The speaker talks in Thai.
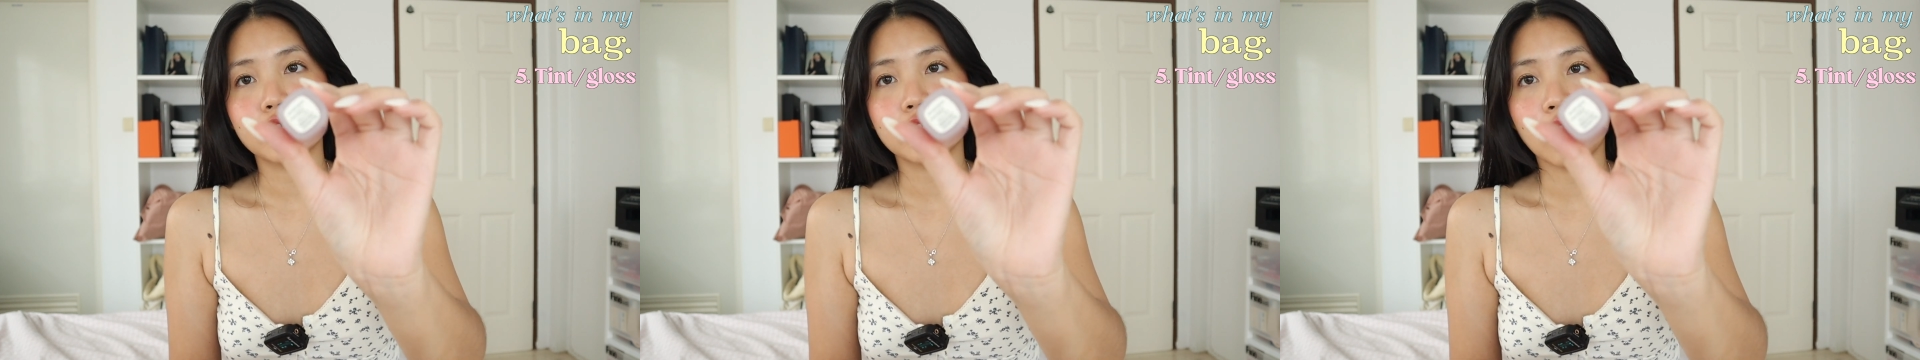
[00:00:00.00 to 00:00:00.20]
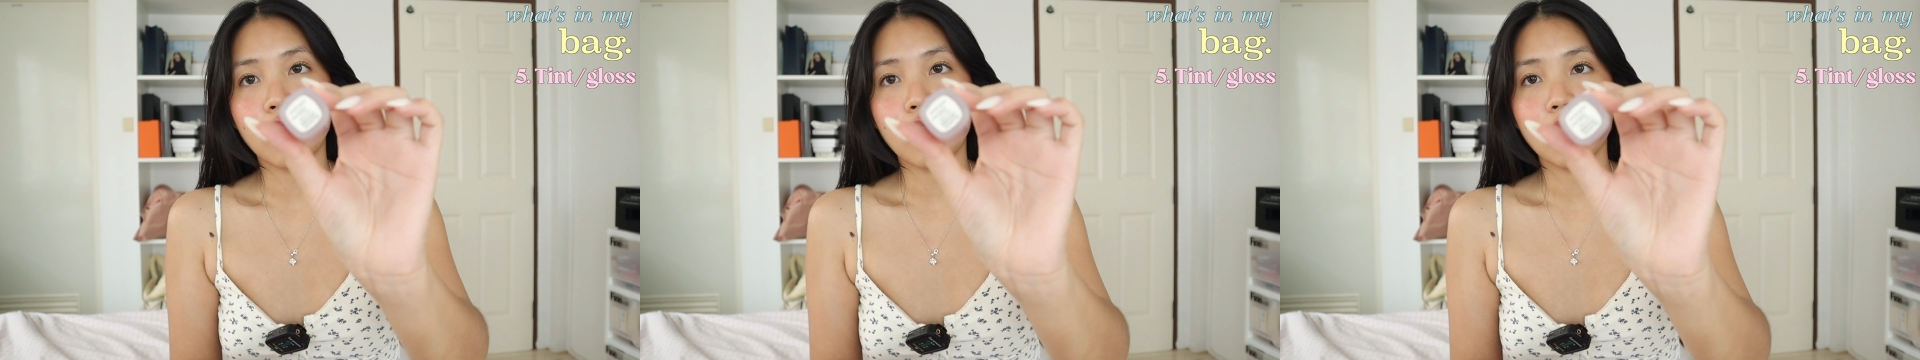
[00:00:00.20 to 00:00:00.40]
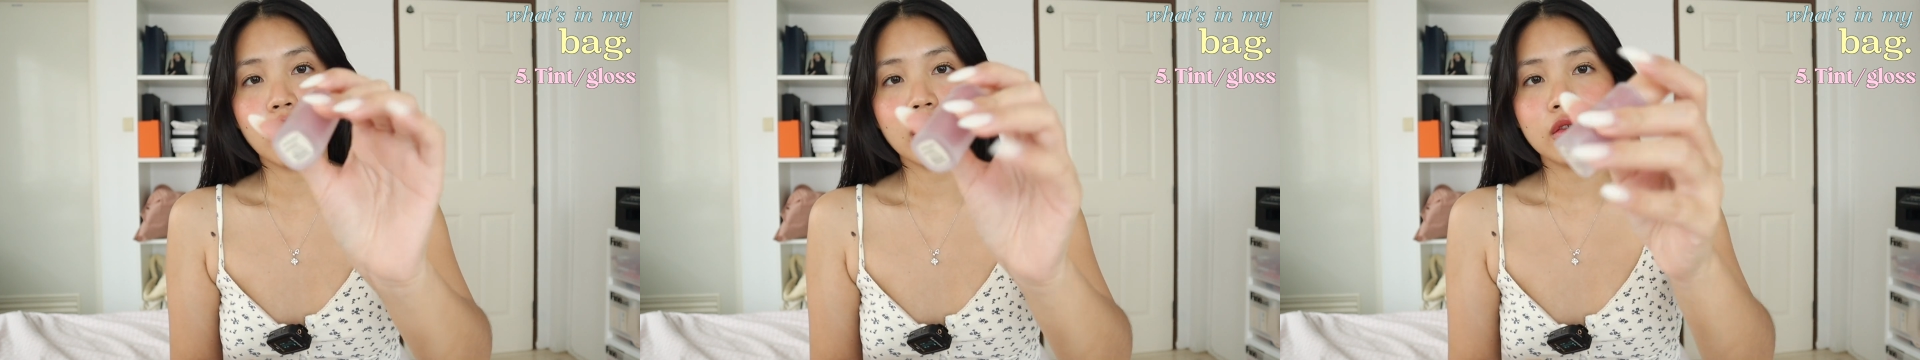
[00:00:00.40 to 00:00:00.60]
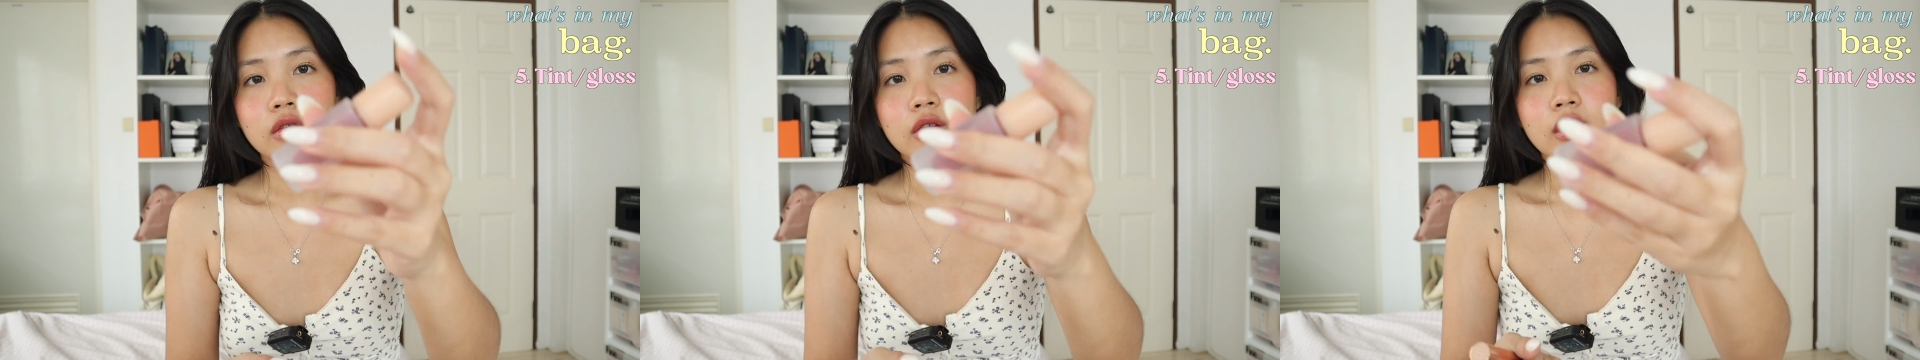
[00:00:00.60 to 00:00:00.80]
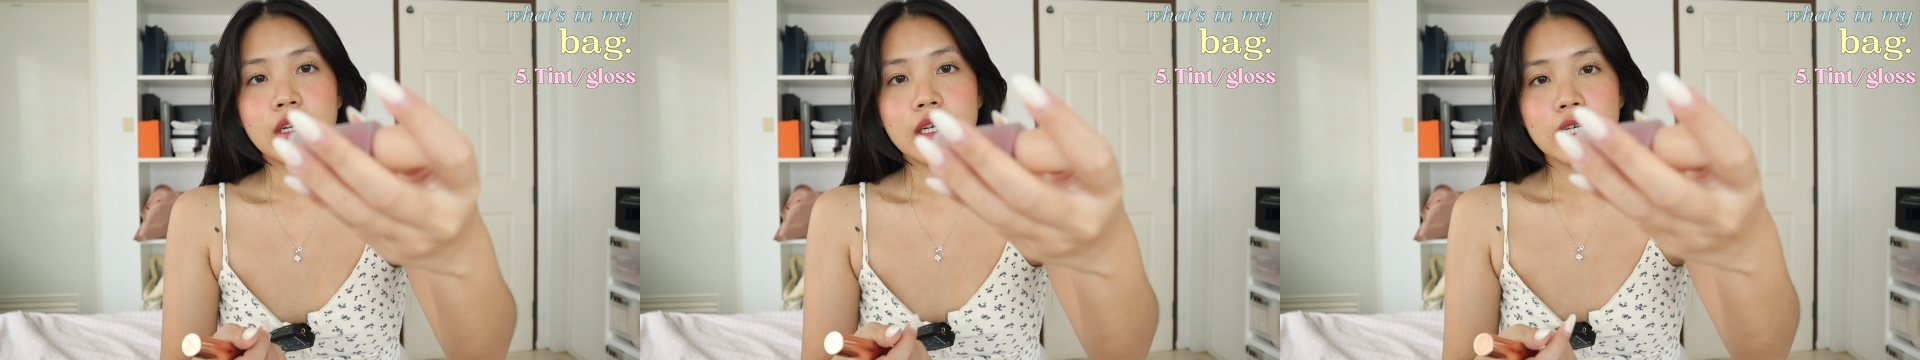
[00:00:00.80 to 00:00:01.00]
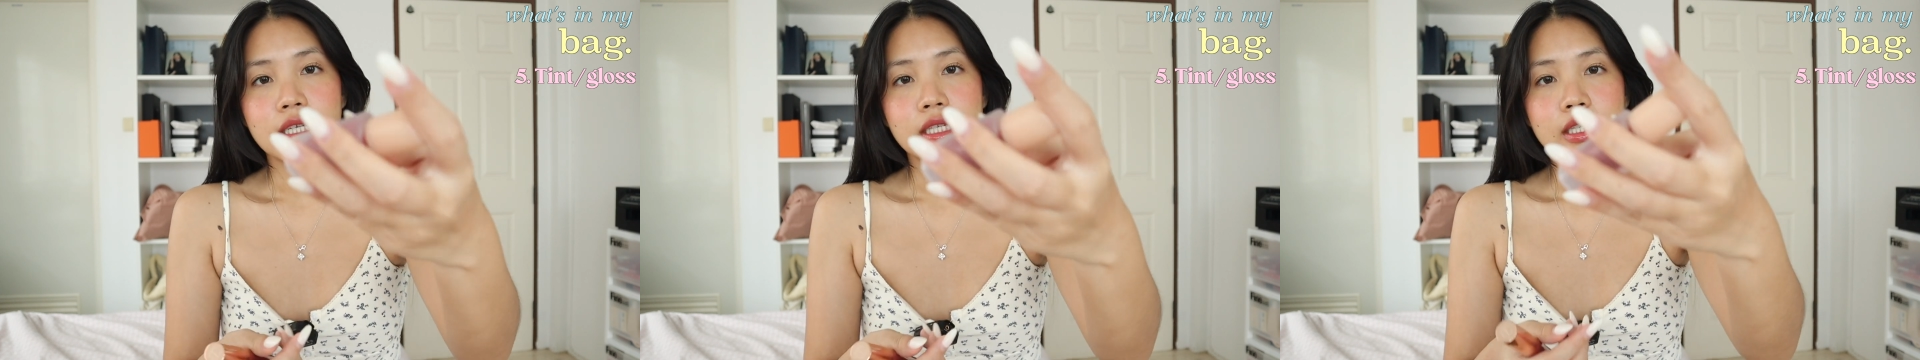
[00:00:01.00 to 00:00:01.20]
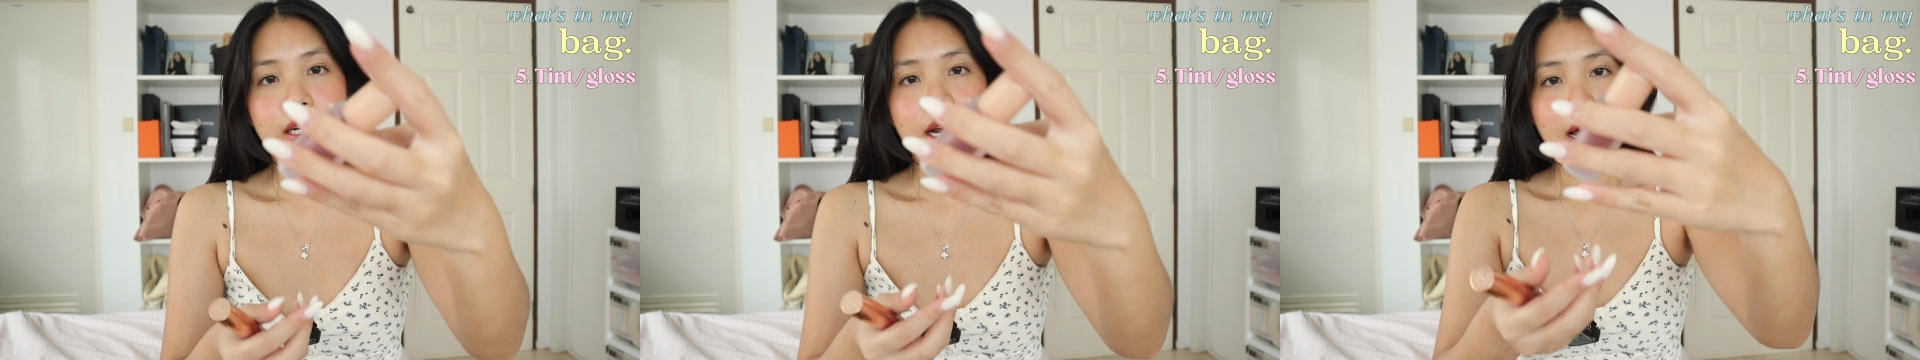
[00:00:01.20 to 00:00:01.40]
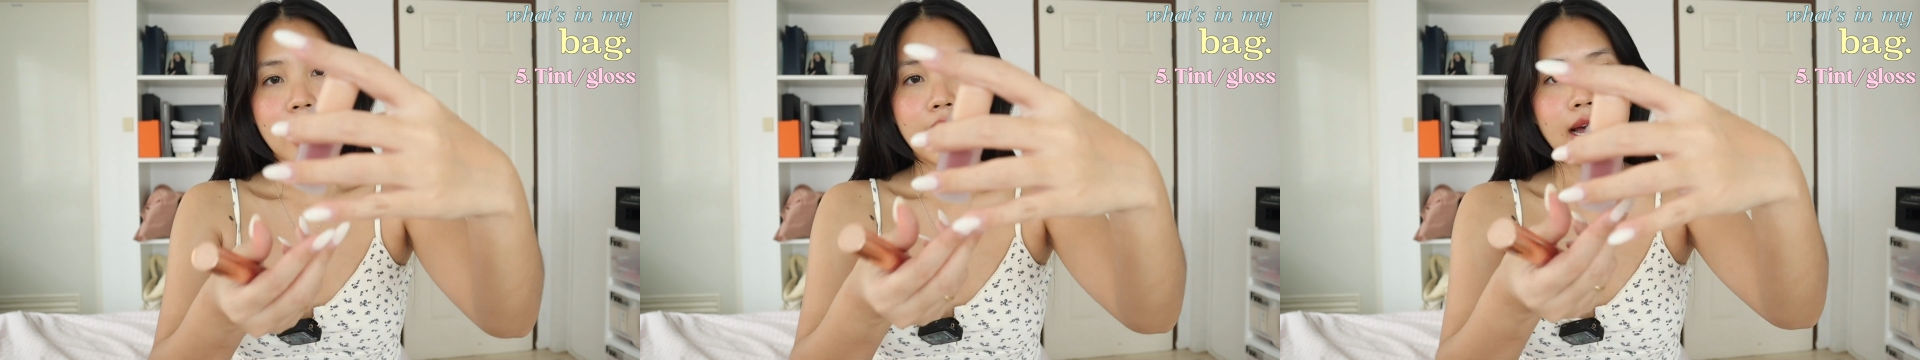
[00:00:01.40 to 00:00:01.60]
102
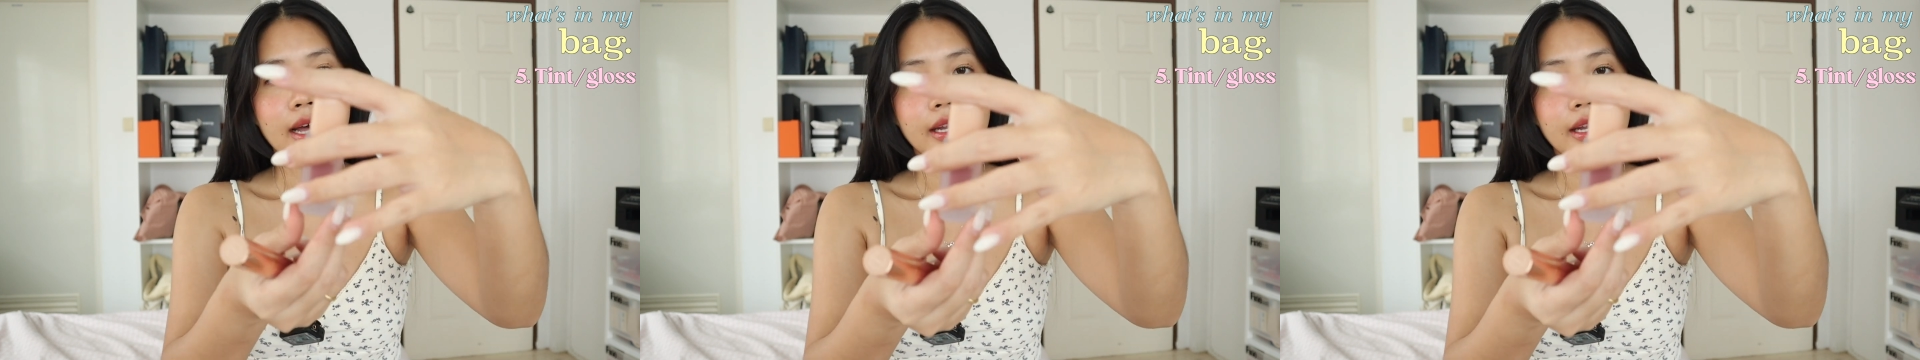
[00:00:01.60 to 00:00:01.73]
นะคะ